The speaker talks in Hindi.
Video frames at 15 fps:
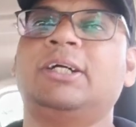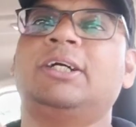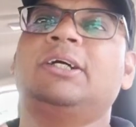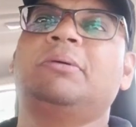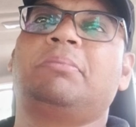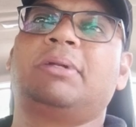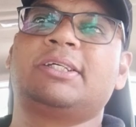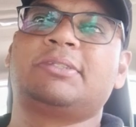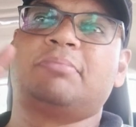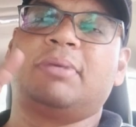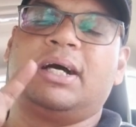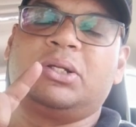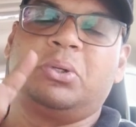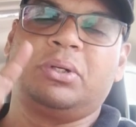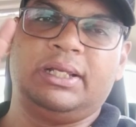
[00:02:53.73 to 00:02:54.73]
प्लस
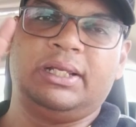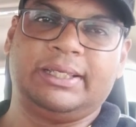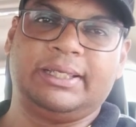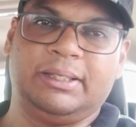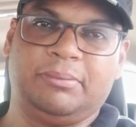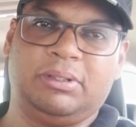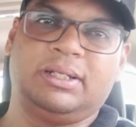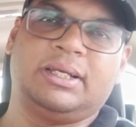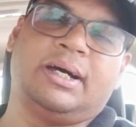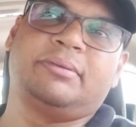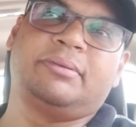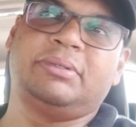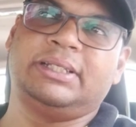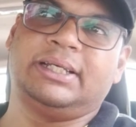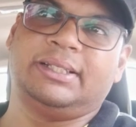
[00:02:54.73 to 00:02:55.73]
माल रोड के लिए केबल कार
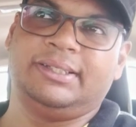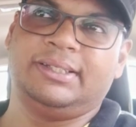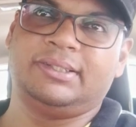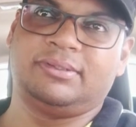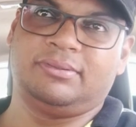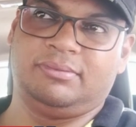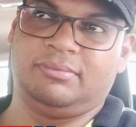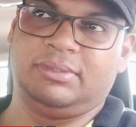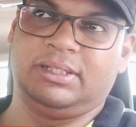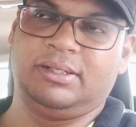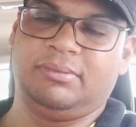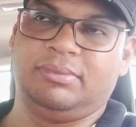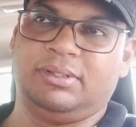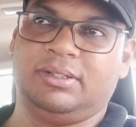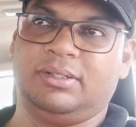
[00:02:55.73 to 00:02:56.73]
भी जाती है
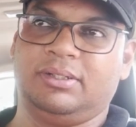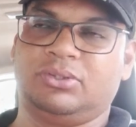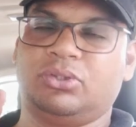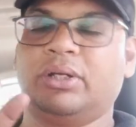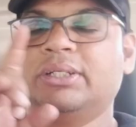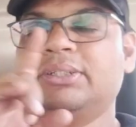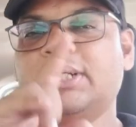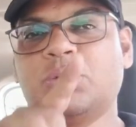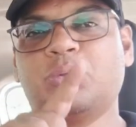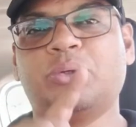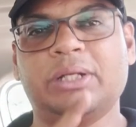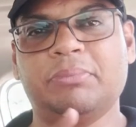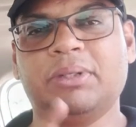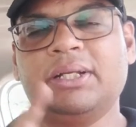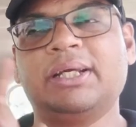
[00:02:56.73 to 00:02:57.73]
मतलब सॉरी जाखू
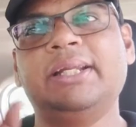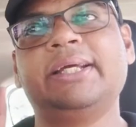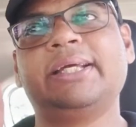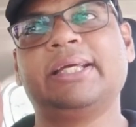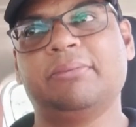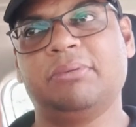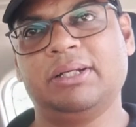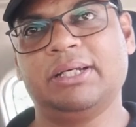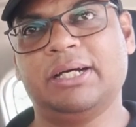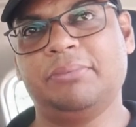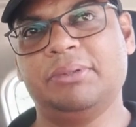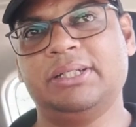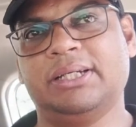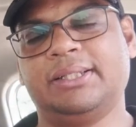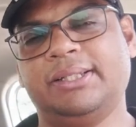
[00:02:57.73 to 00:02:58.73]
टेम्पल के लिए केबल कार
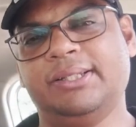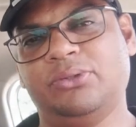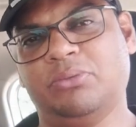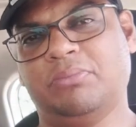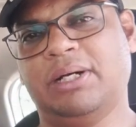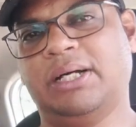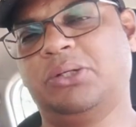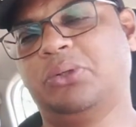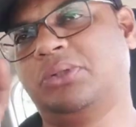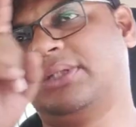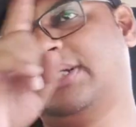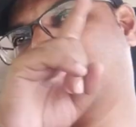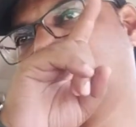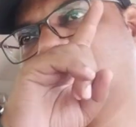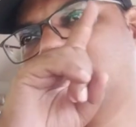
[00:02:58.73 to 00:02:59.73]
भी जाती है जो माल रोड से
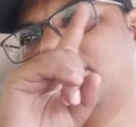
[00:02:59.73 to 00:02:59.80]
आपको